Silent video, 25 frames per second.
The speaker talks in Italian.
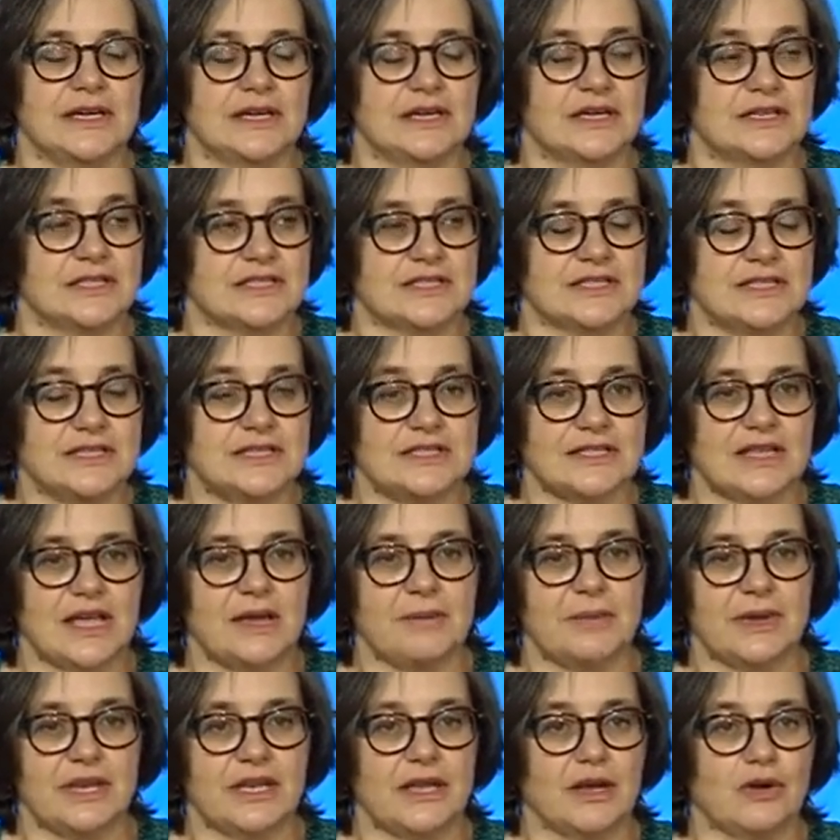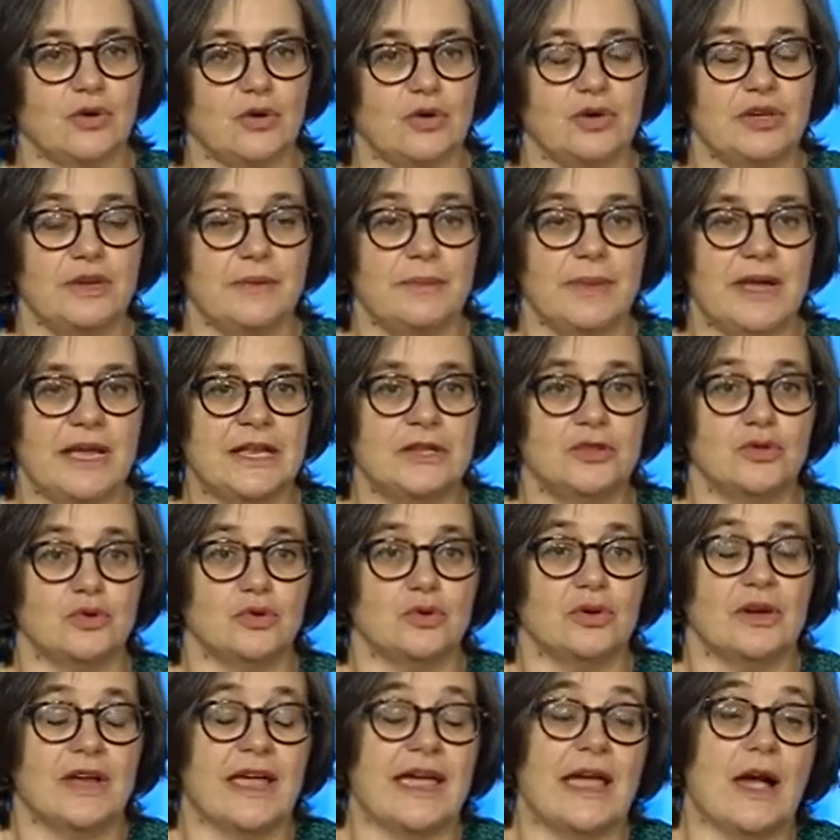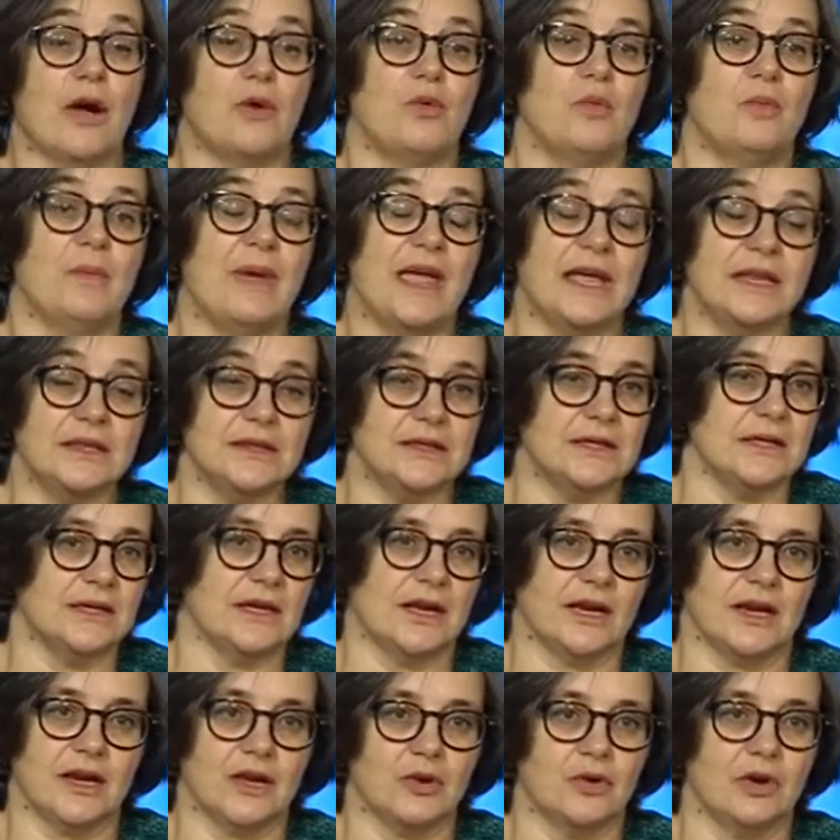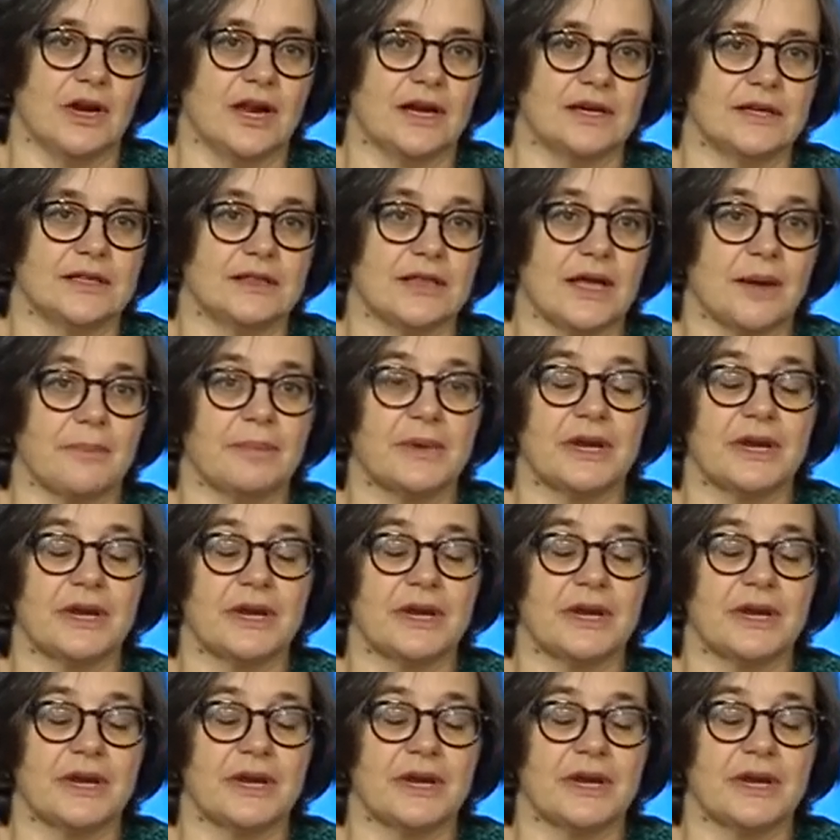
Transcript: eh, sistema di accoglimento che aumenti la regolarità,